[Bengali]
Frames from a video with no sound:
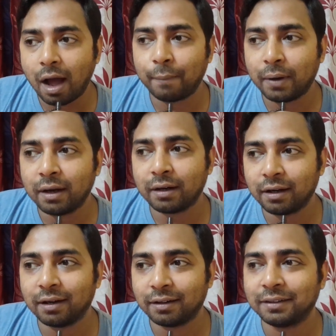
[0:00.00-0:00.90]
আমার
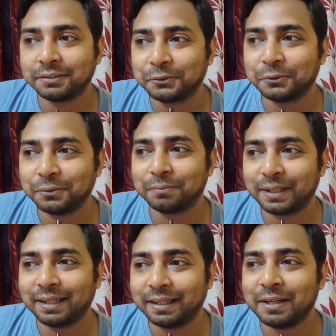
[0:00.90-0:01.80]
তো
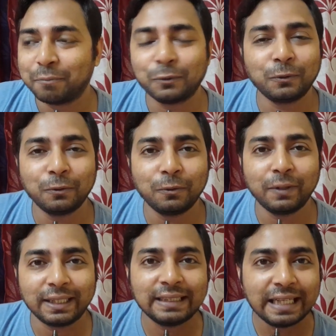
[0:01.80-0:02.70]
মানে প্রচণ্ড
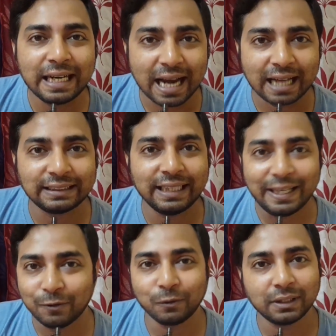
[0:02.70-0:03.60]
এক্সাইটেড লাগছে
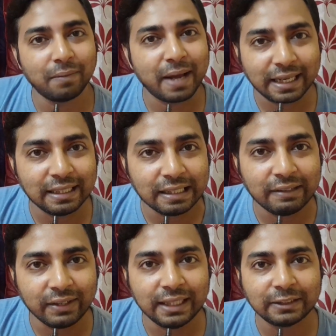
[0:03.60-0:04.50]
এই দুটো সিনেমা একই ডেটে
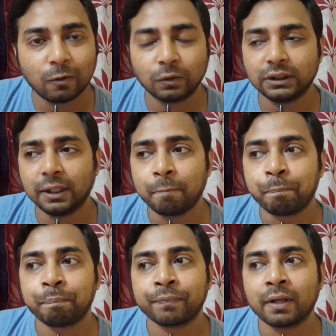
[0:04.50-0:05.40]
রিলিজ করছে
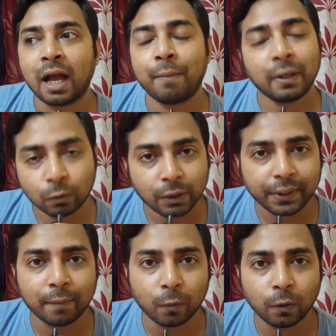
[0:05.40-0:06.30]
আমার কোথাও
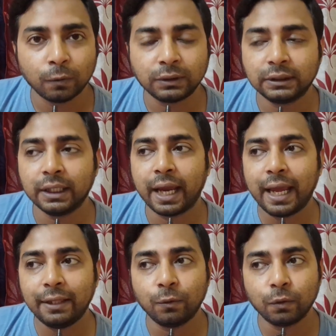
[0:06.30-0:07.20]
গিয়ে মনে হচ্ছে
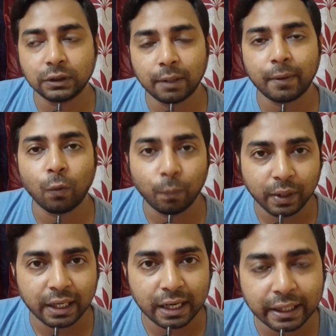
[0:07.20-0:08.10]
এই দুটো সিনেমার
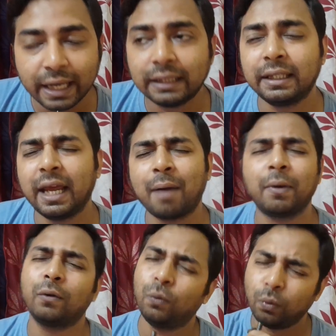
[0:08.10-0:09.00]
ওপেনিংয়ের ক্ষেত্রে
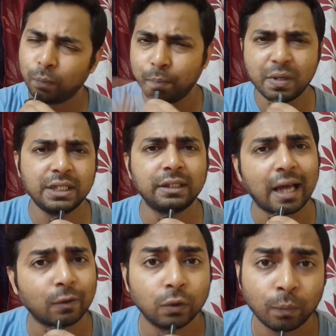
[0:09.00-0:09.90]
আমরা খুব বেশি
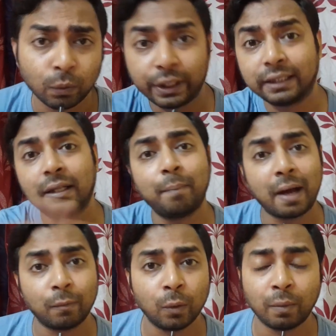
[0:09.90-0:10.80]
তারতম্য দেখতে
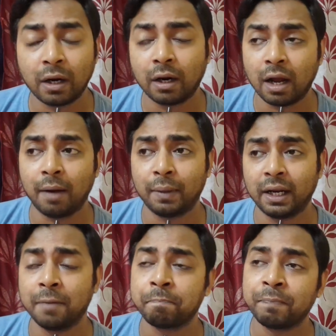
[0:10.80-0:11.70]
পারবো না মানে